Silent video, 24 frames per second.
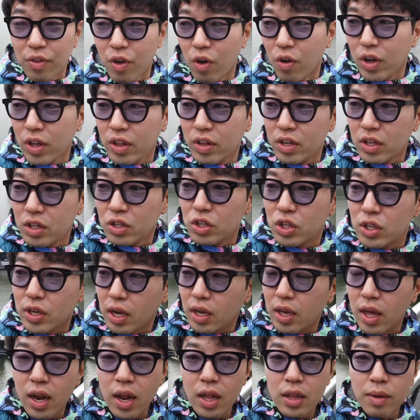어, 여기는
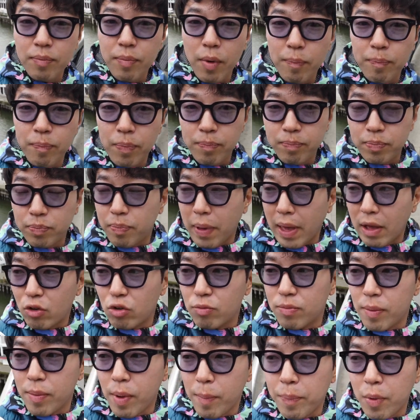제가 캐나다 몇
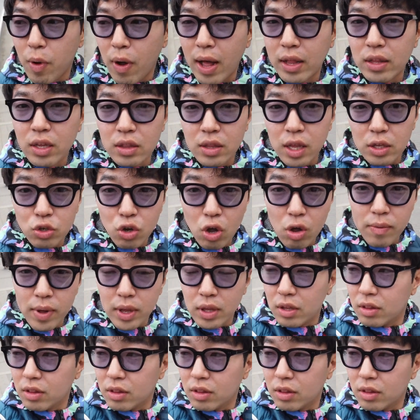밴쿠버 몇 번 왔는데 처음